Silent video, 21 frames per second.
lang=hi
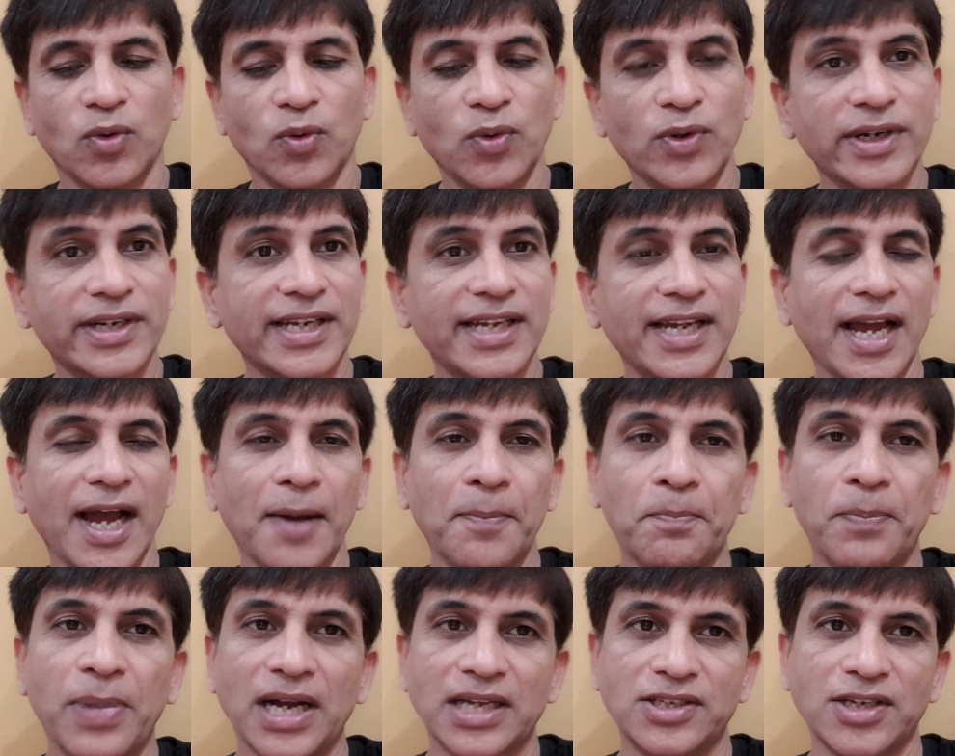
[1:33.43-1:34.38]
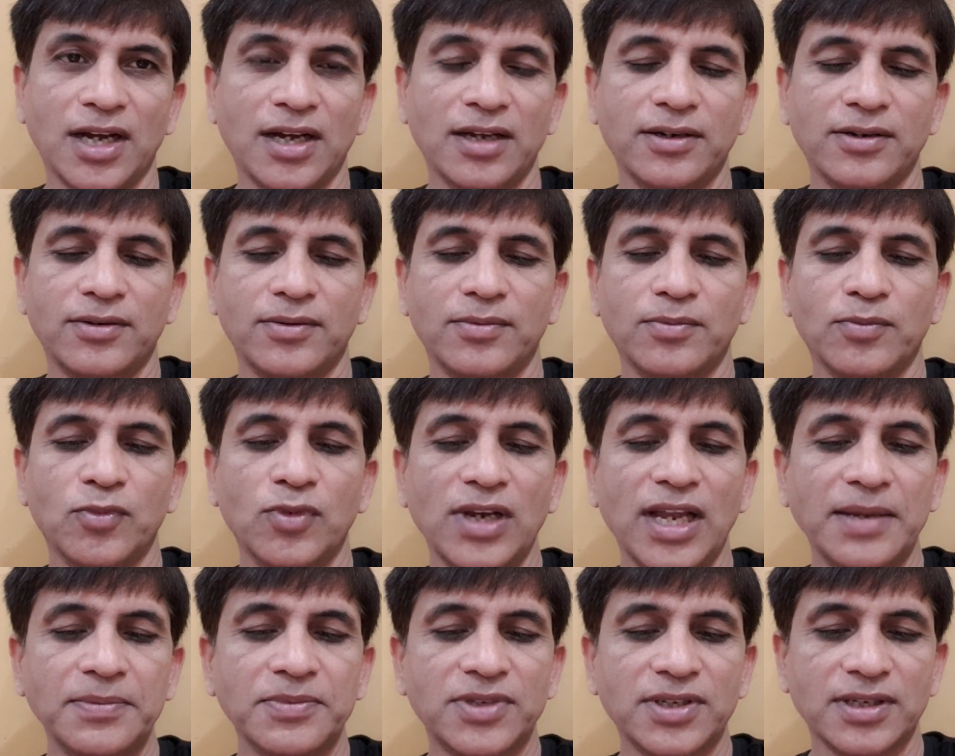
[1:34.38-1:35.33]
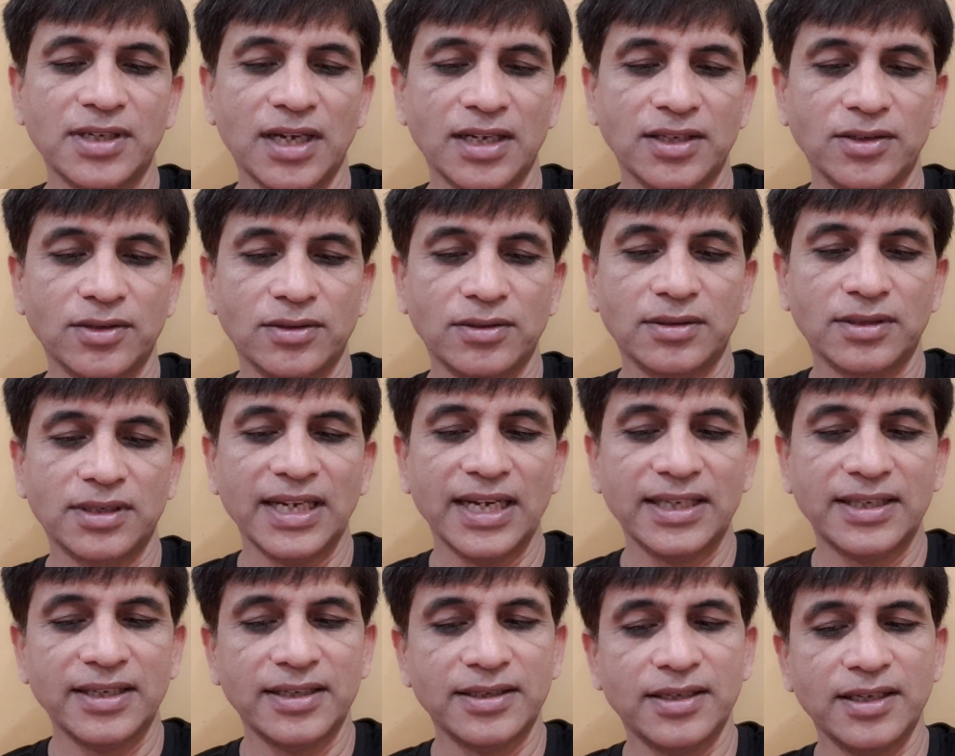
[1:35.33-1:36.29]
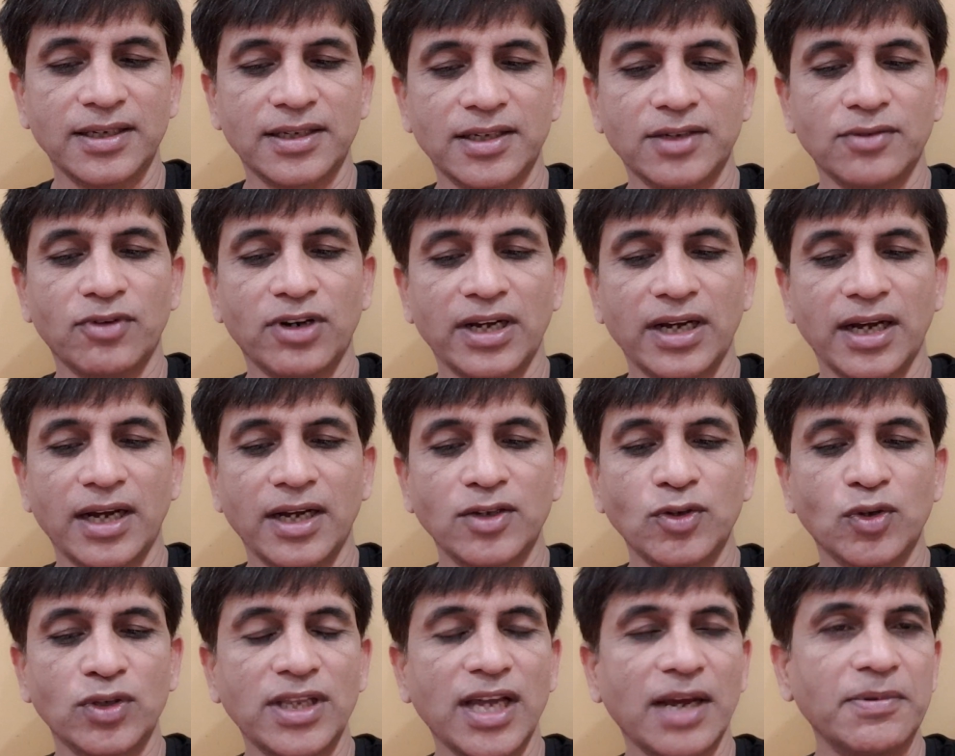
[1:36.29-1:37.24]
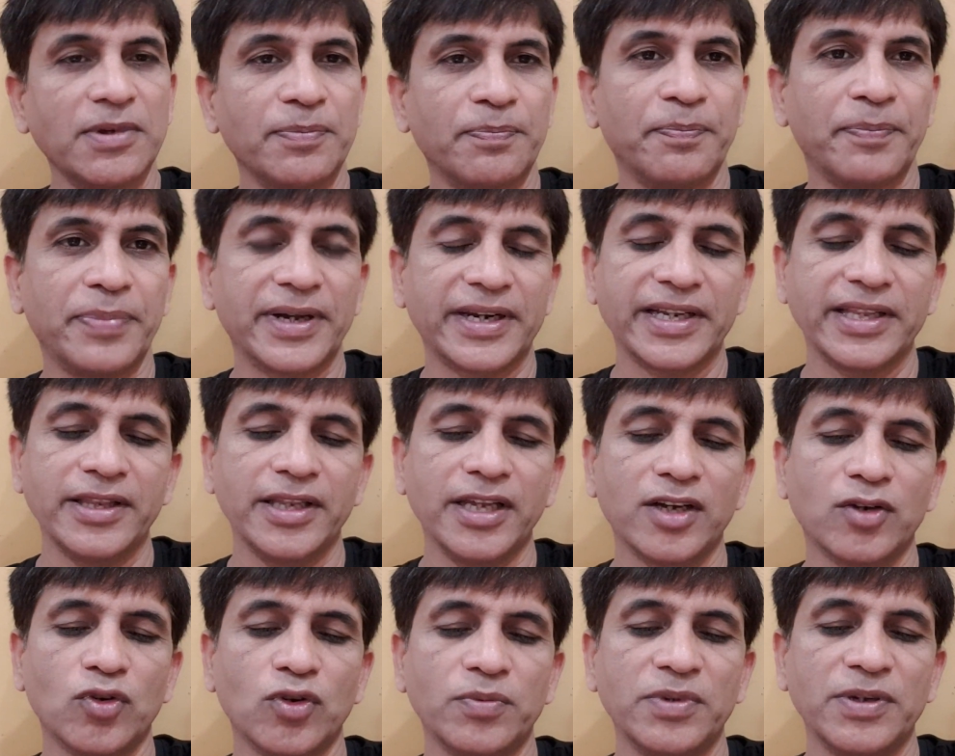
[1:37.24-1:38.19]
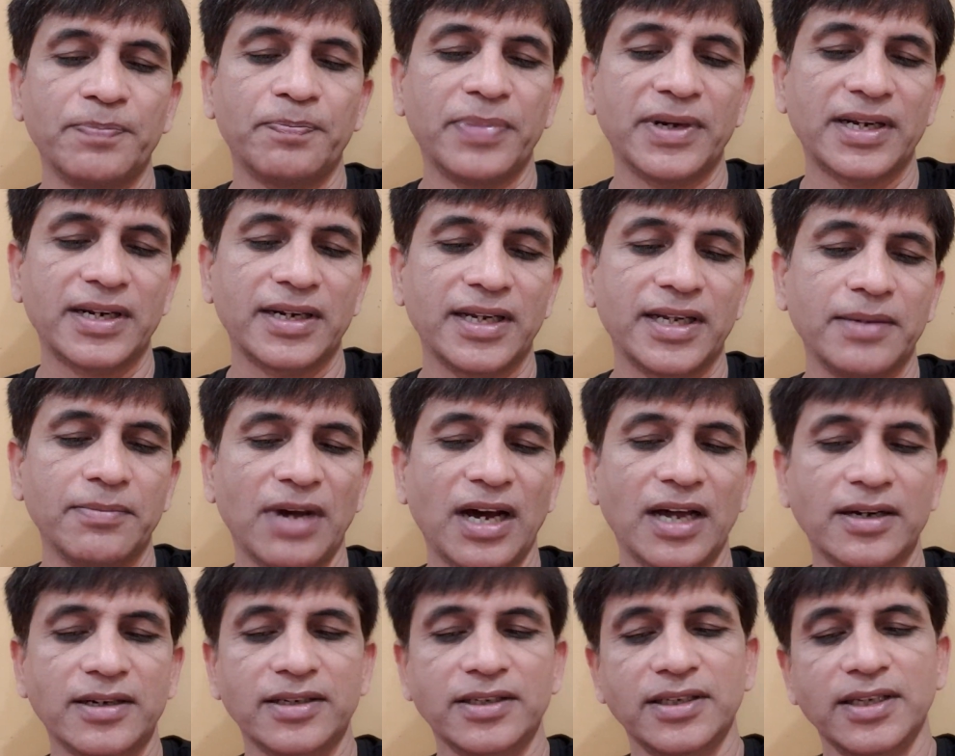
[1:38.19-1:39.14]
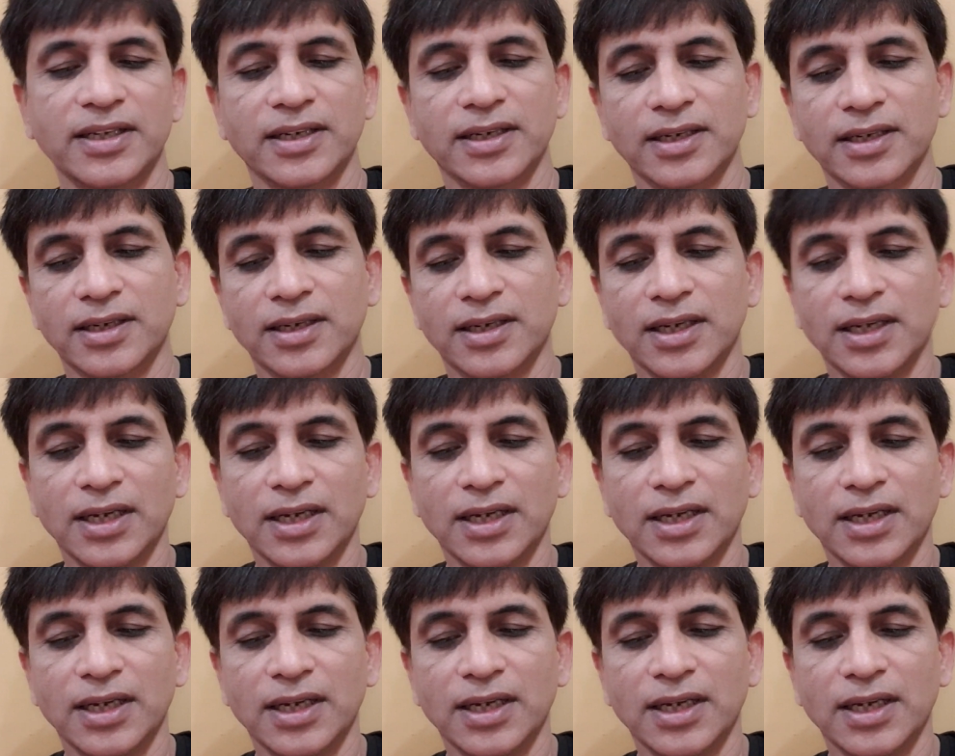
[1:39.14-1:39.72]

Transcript: उनके अब्बा जान मुलायम सिंह यादव कहते थे कि वह अयोध्या में परिंदे को भी पर नहीं मारने देंगे